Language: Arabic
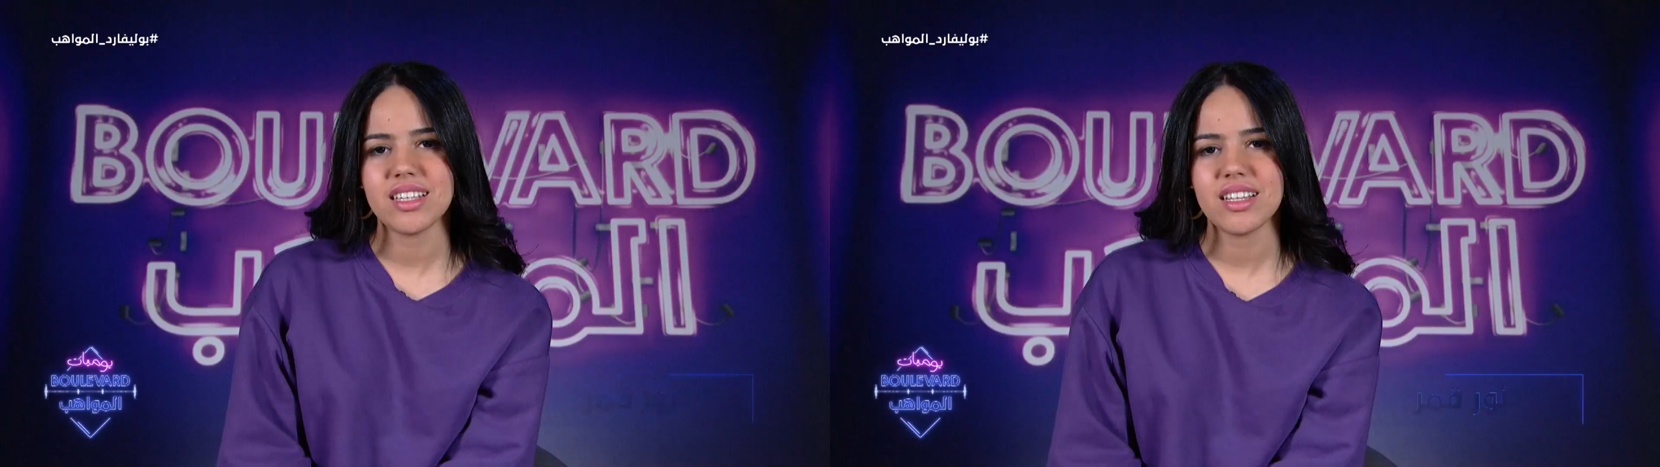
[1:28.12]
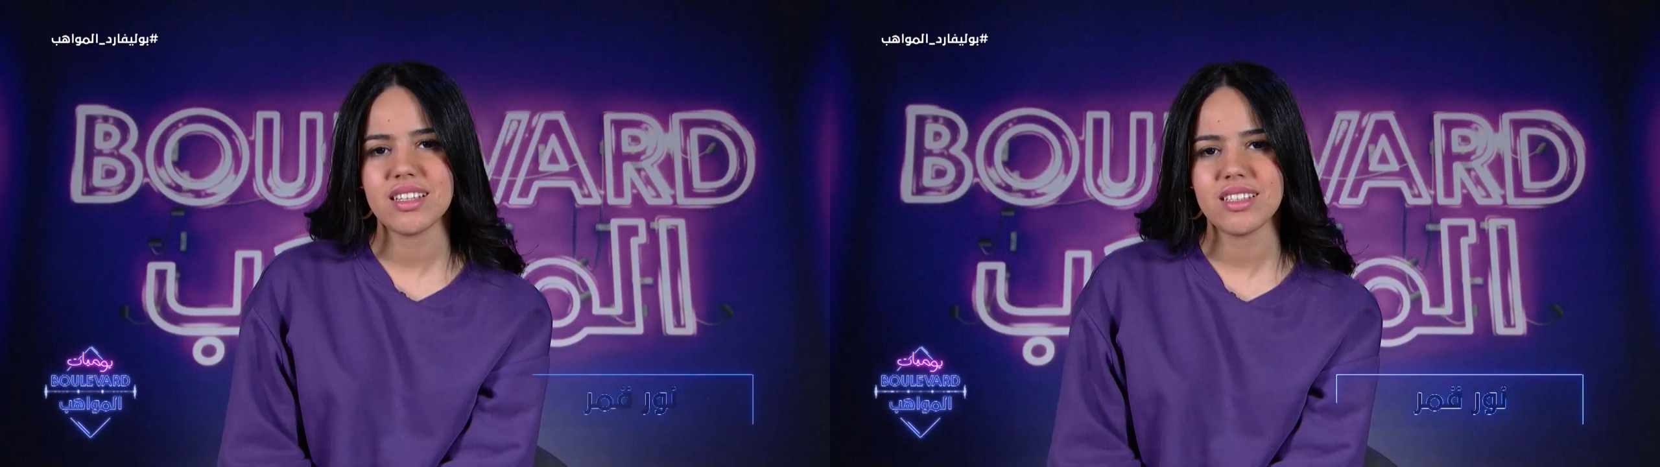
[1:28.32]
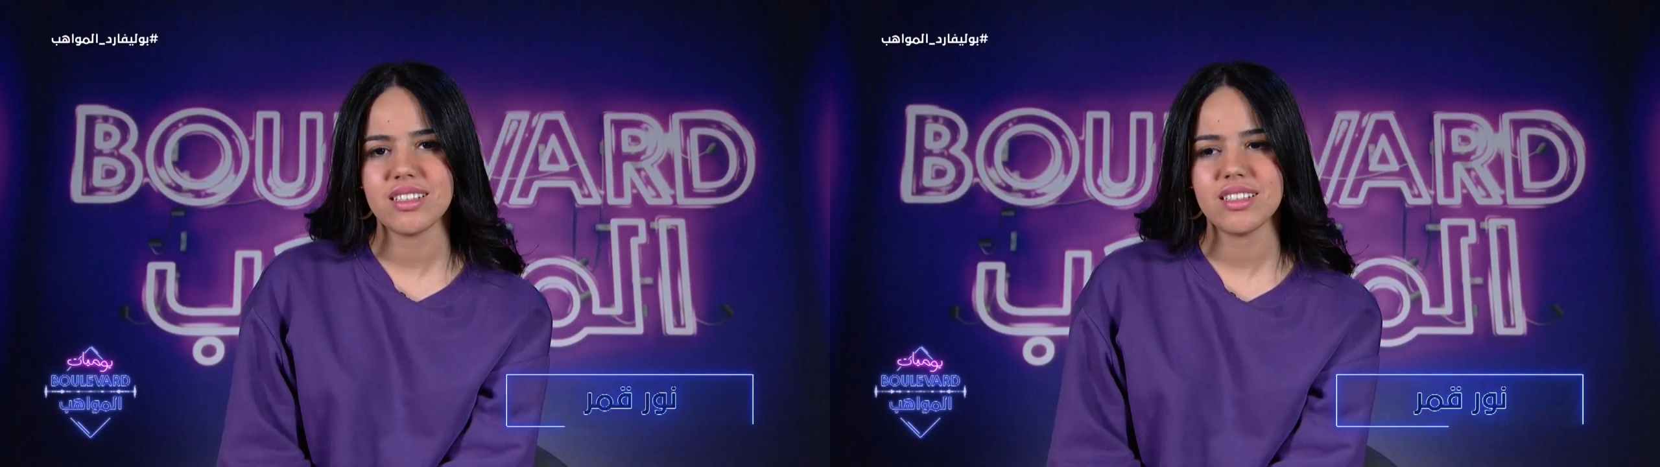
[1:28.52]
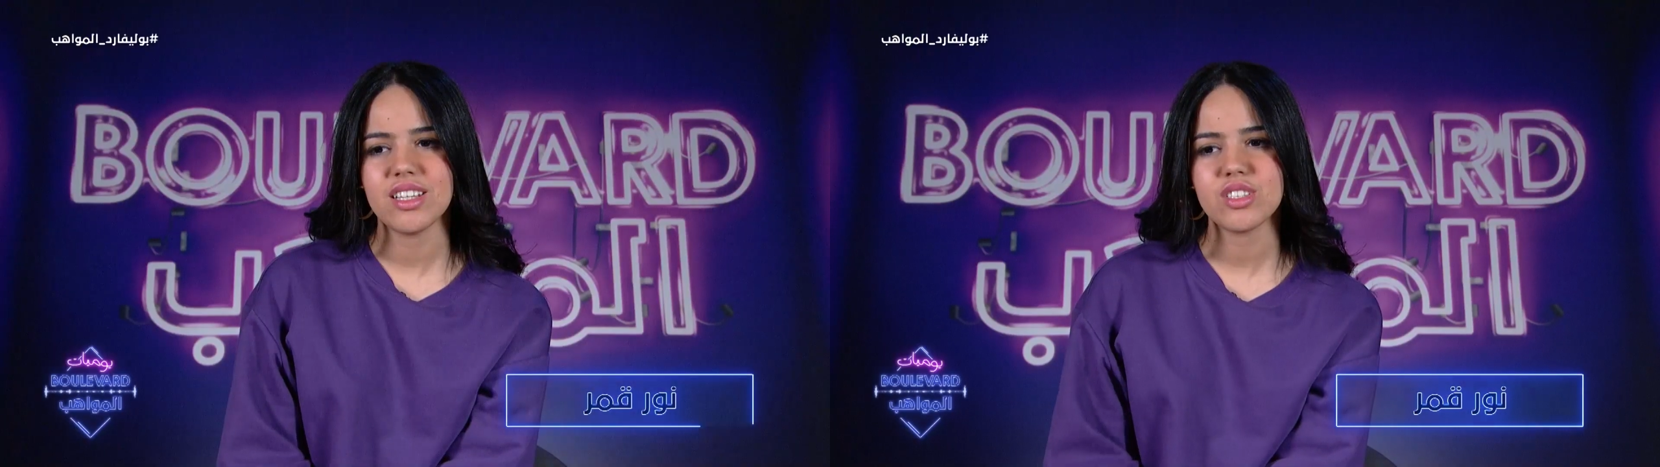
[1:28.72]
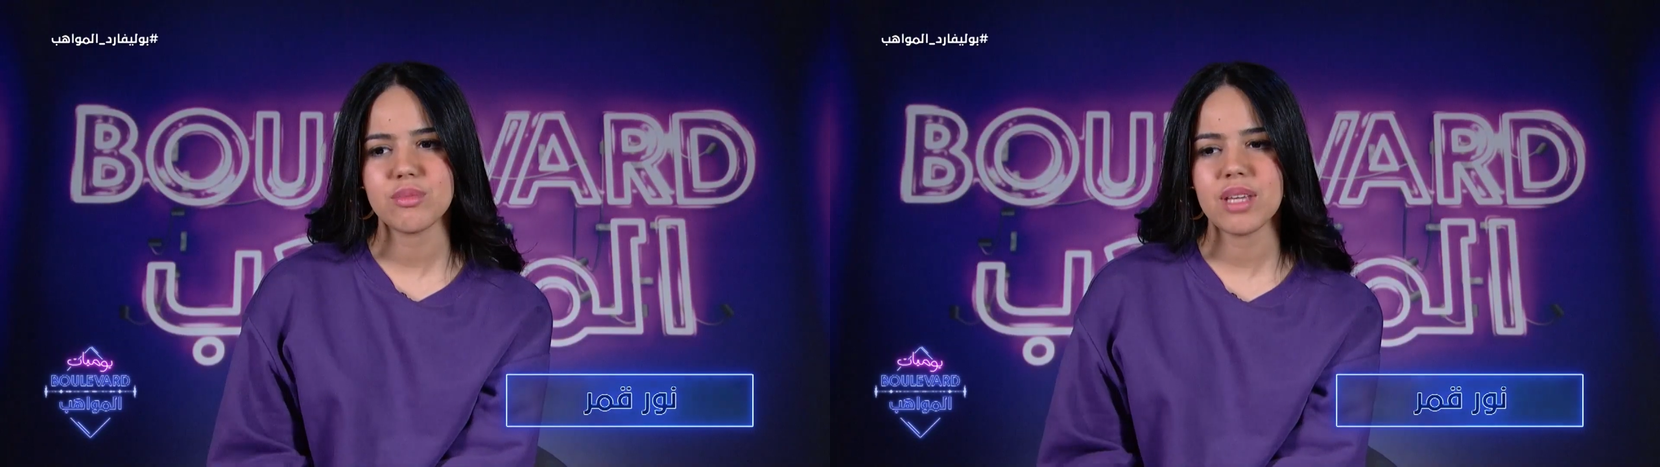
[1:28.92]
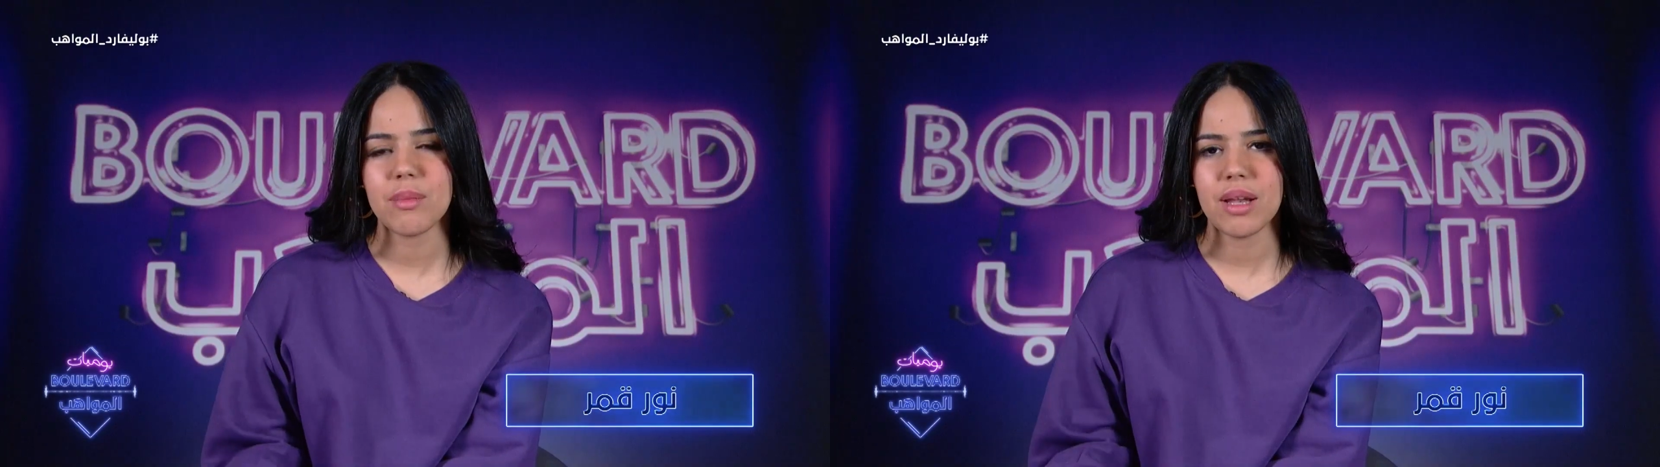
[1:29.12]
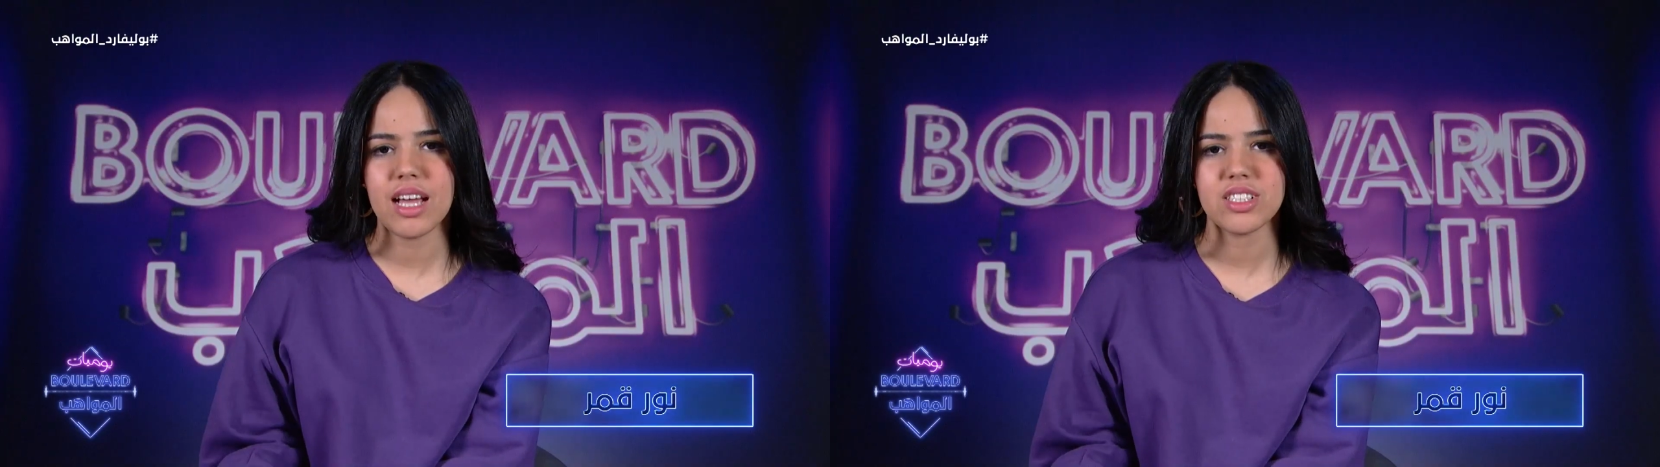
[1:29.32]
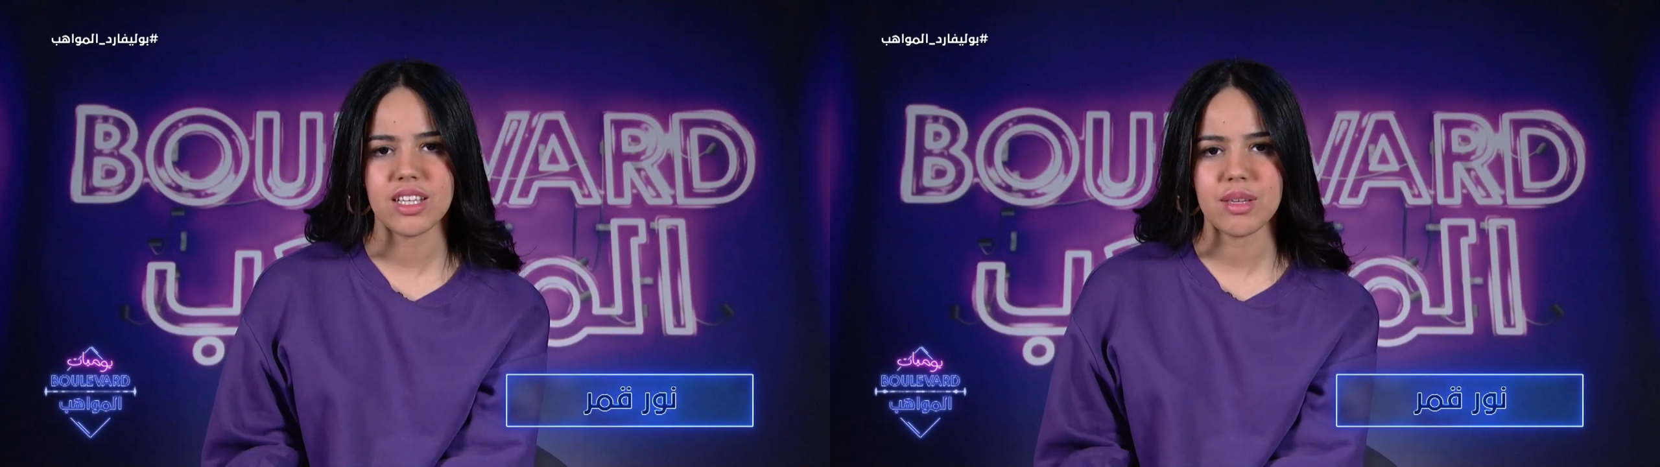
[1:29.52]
حسن ينجم يعمل حاجه